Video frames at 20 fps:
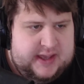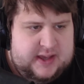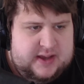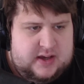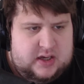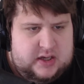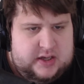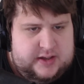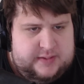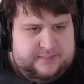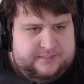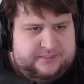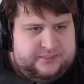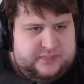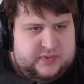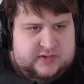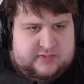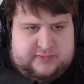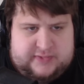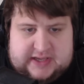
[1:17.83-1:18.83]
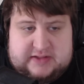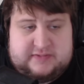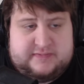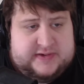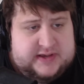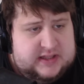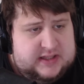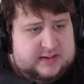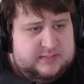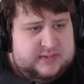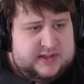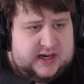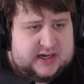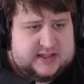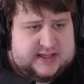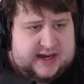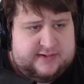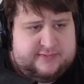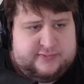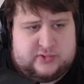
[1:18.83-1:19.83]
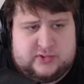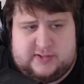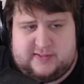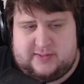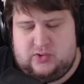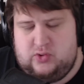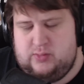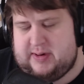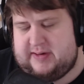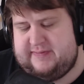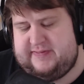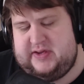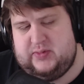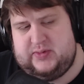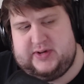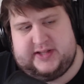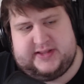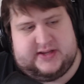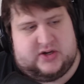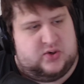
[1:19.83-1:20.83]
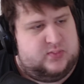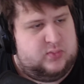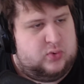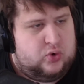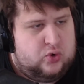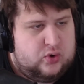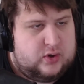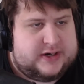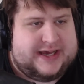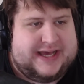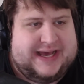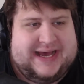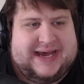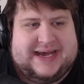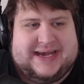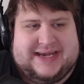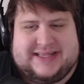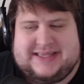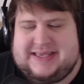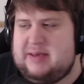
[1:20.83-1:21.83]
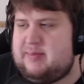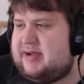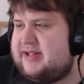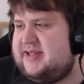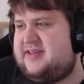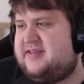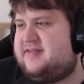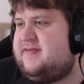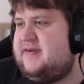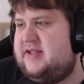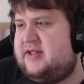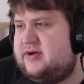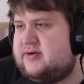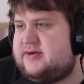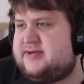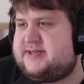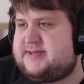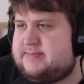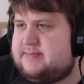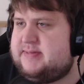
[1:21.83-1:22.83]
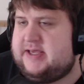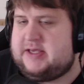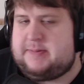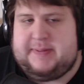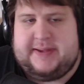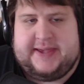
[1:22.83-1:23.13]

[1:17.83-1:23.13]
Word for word: Ähm, vielen, vielen lieben Dank dafür. Über 400 Daumen hoch. Äh, Thema dieses Videos: Ich bin